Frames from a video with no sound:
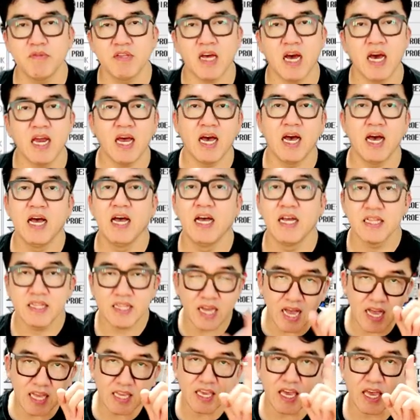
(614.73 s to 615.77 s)
하나. 딱
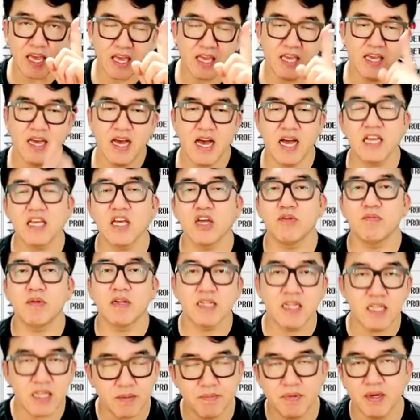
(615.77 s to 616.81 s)
한 개. 한 개로만
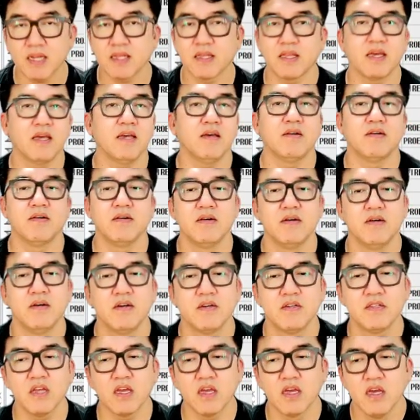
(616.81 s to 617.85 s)
살짝 팔았다 해요.
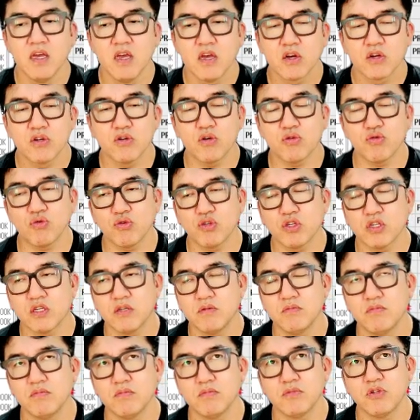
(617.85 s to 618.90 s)
근데 그것도
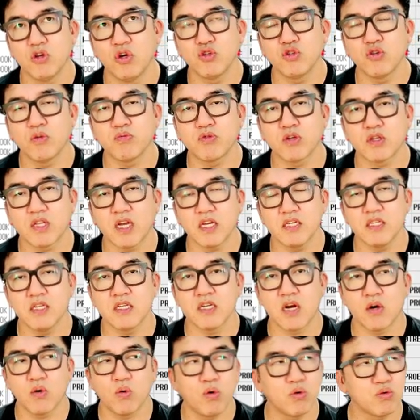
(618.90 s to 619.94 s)
지금 연초부터
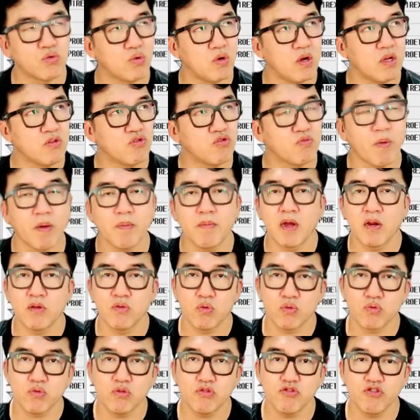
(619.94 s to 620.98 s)
따지니까 그것도 한 600만 원
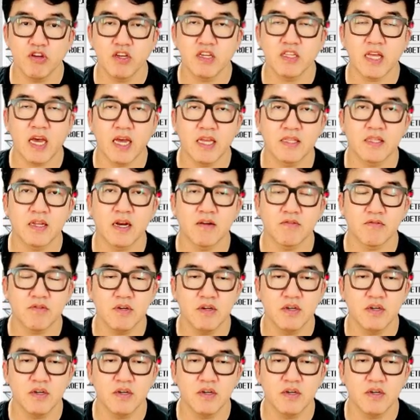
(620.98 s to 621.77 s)
정도 수익이 나 있더라고요.